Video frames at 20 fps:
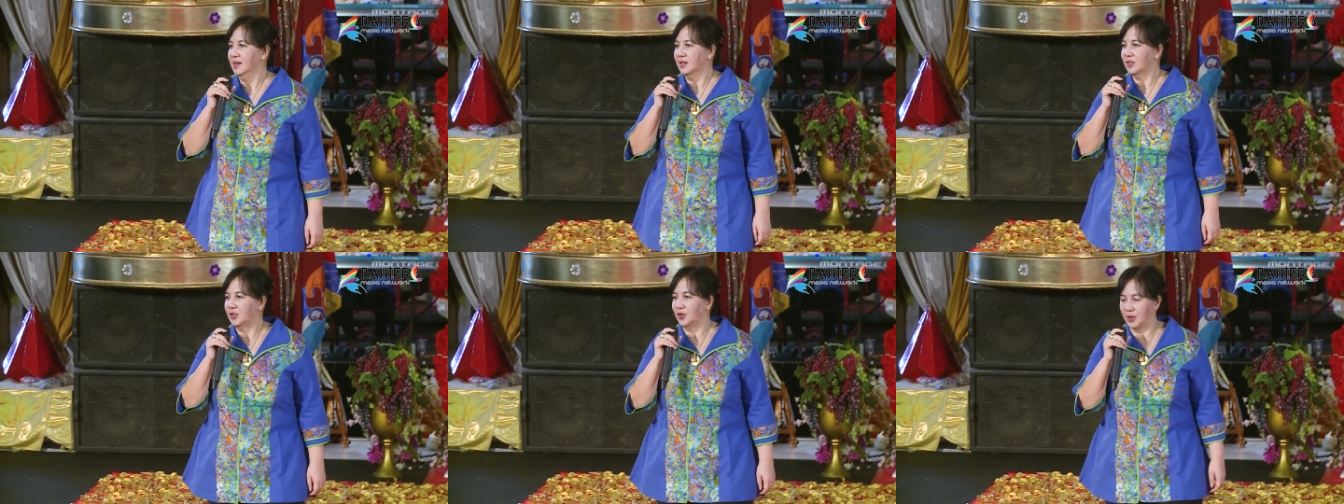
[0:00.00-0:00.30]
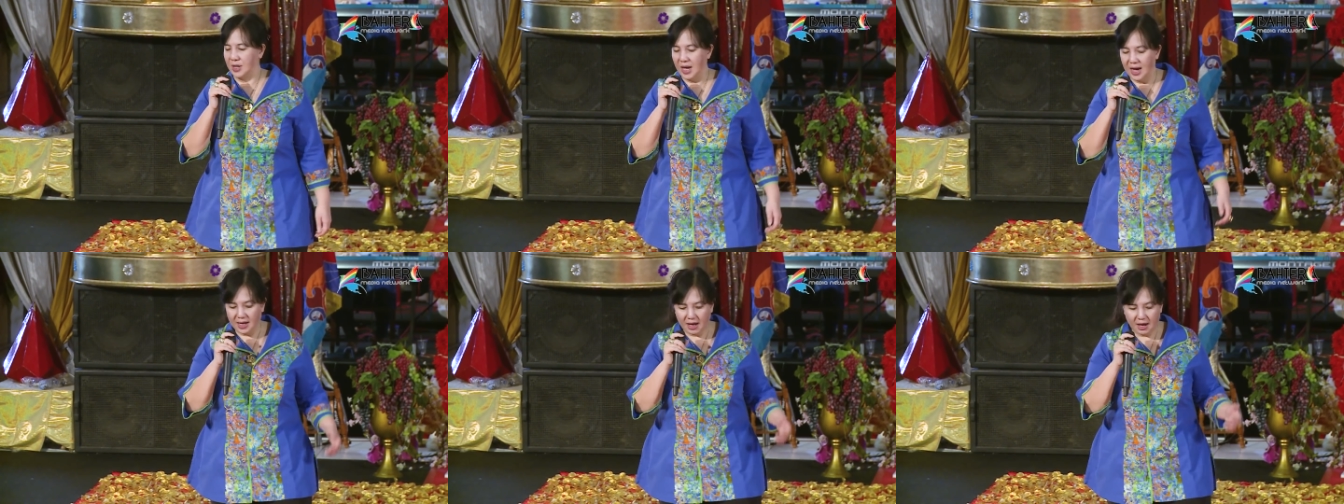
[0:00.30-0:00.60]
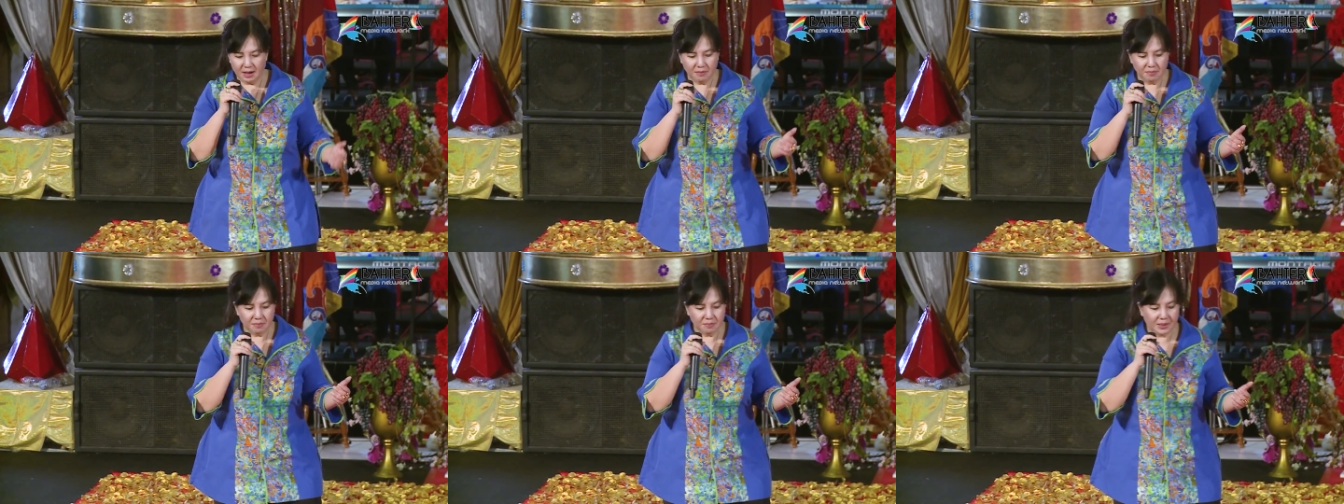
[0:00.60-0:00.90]

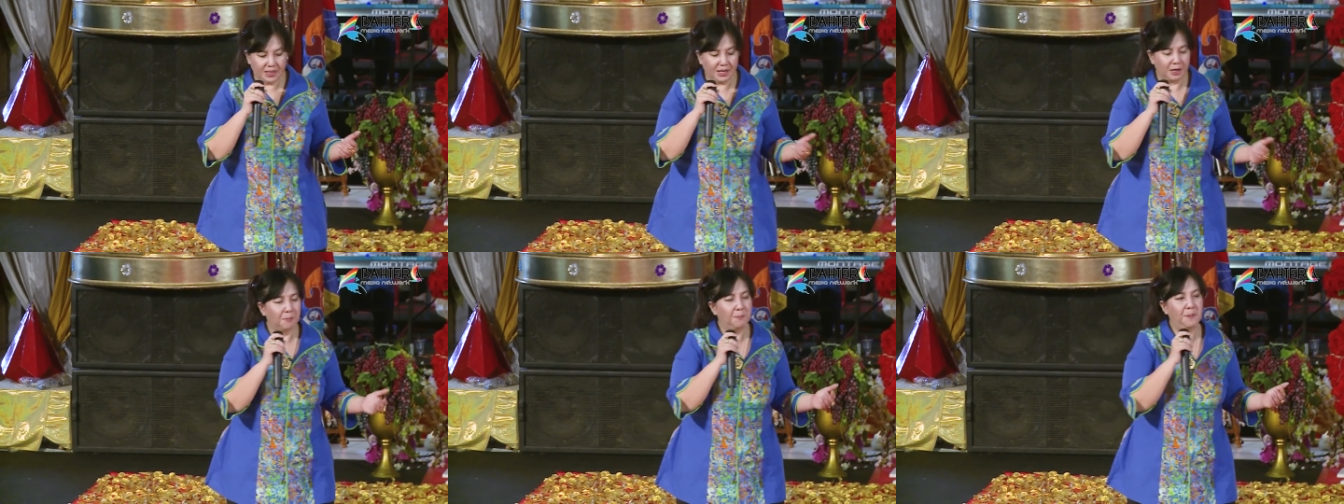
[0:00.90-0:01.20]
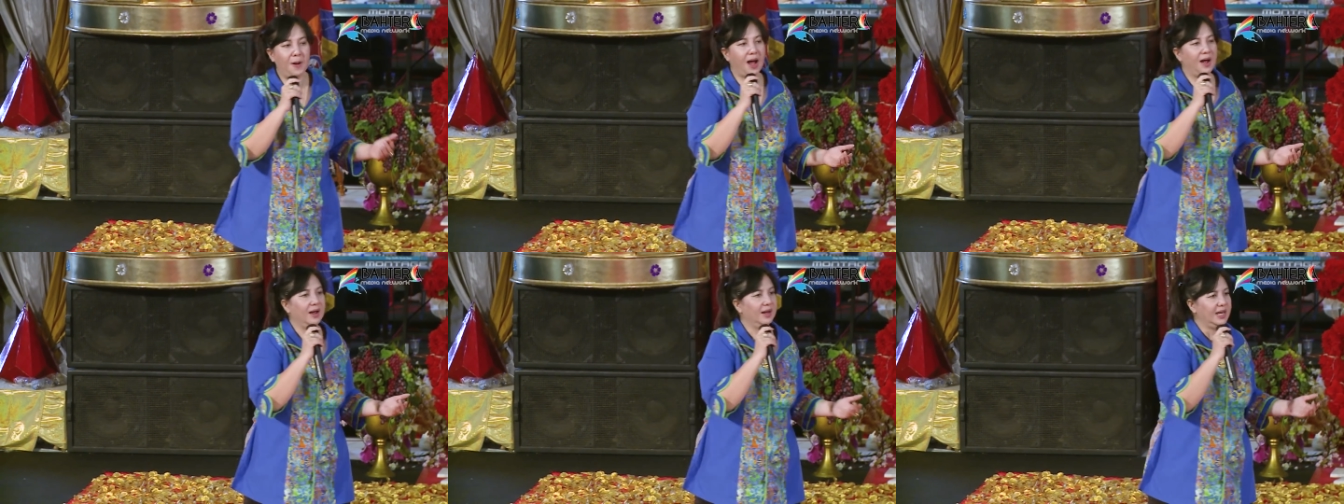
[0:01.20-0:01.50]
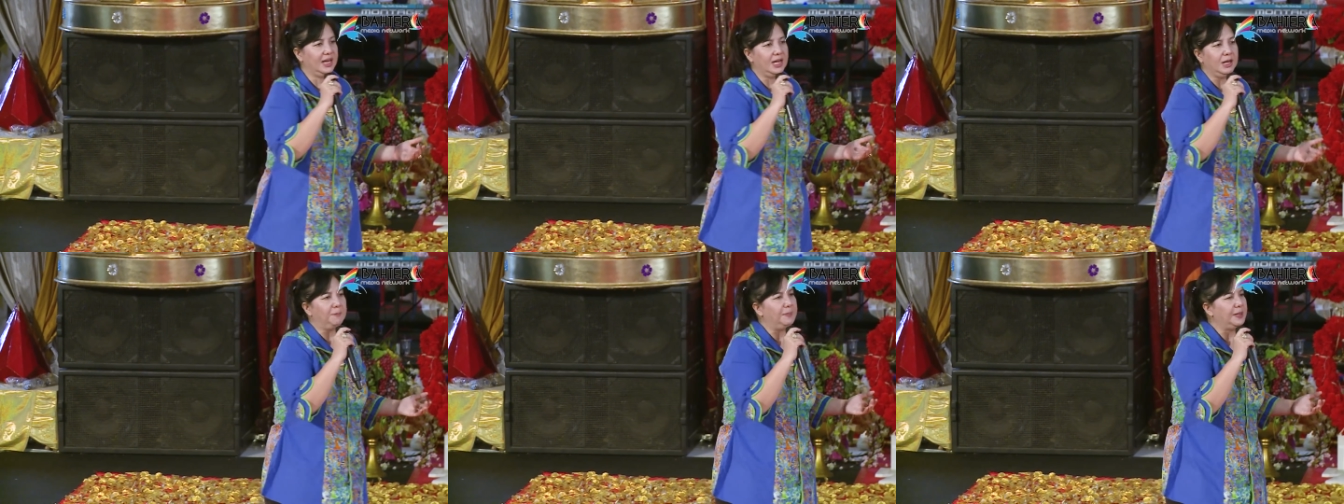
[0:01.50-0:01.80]
Saudara, gerbang
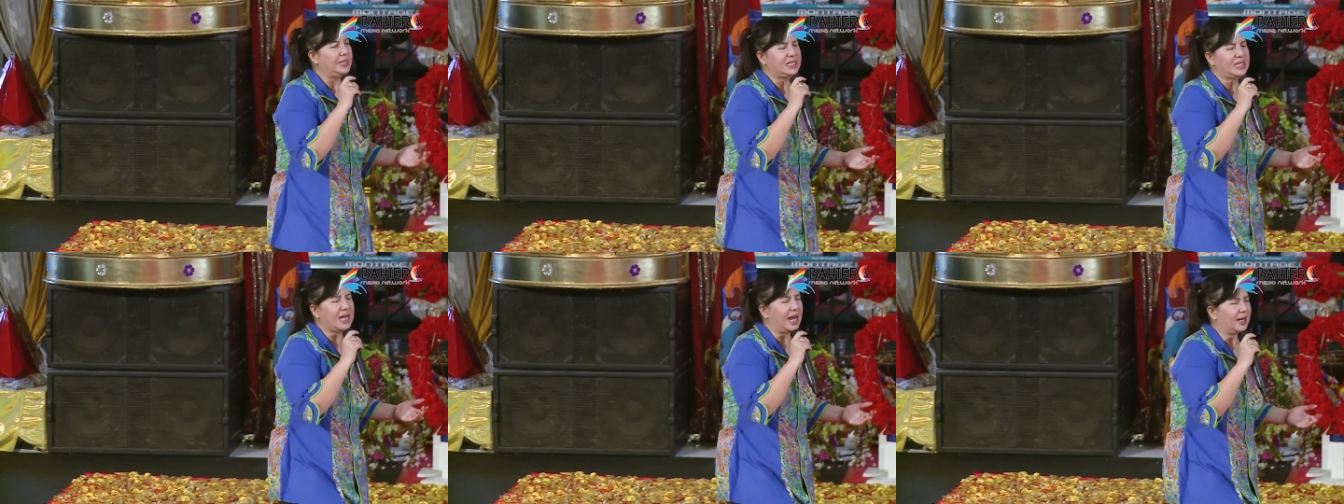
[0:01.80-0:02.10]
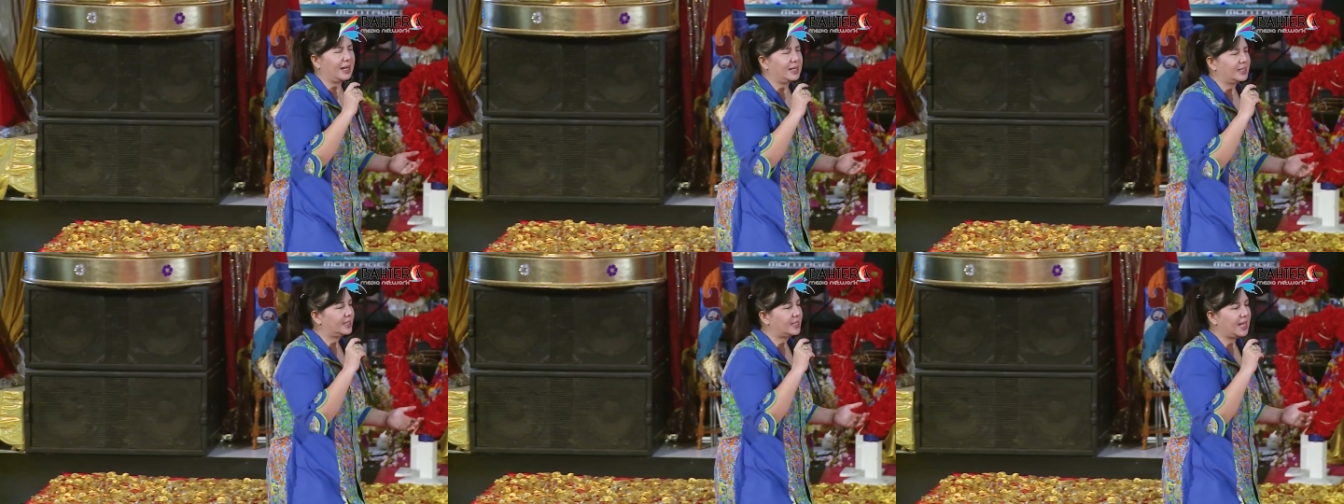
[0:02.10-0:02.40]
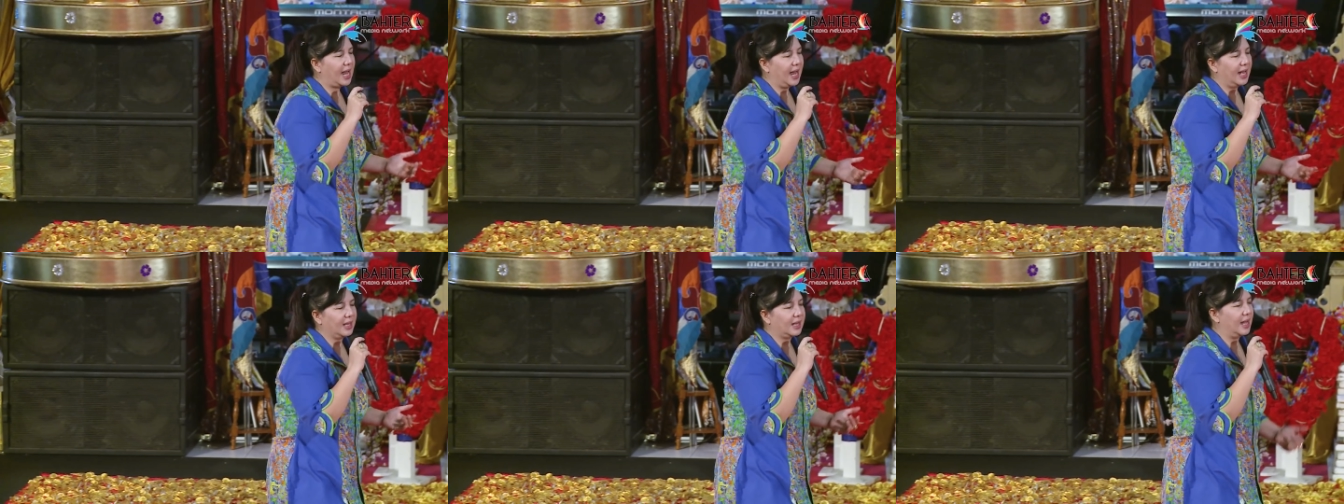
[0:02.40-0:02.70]
ini bicara
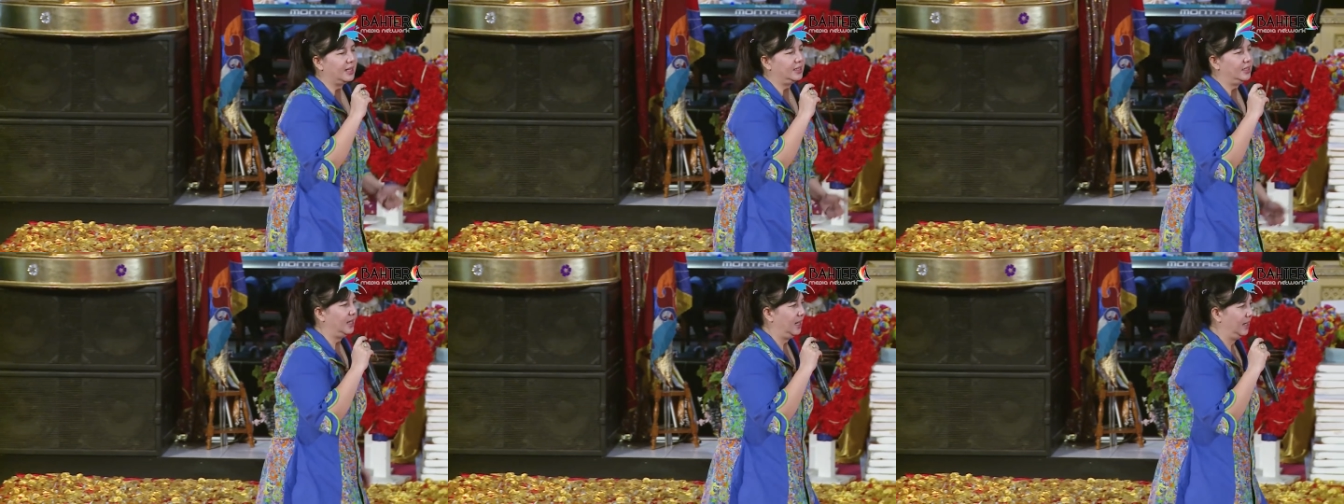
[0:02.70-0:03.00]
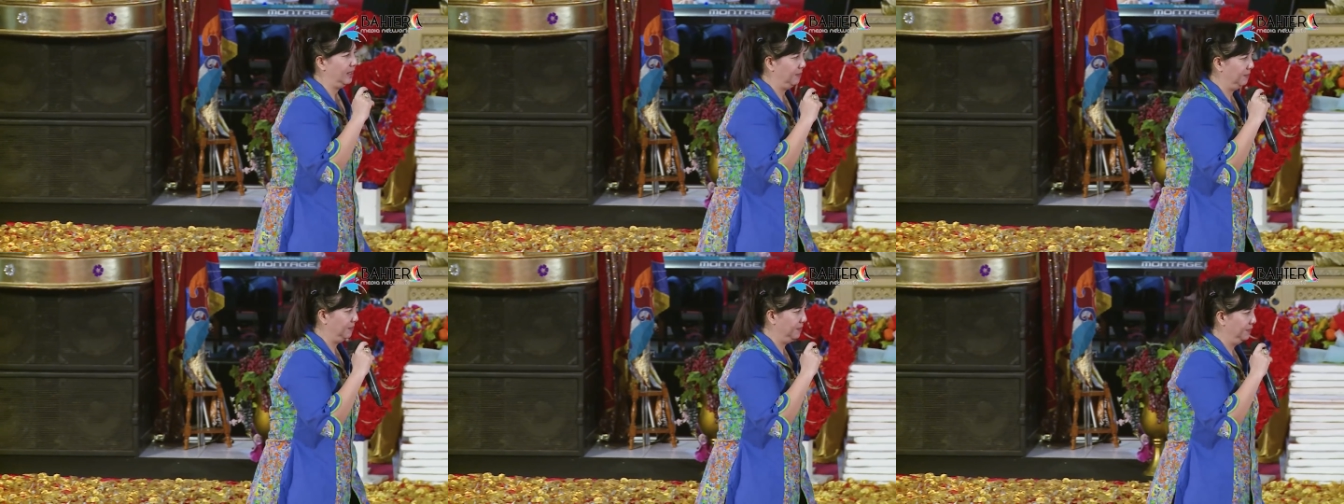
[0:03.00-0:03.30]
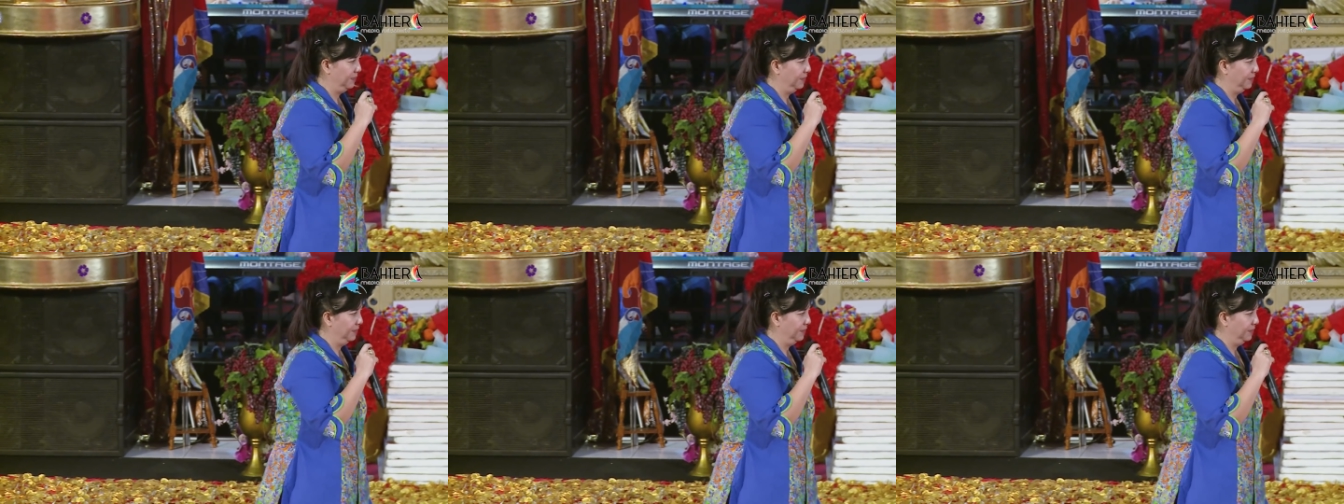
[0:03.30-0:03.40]
sangat ajaib.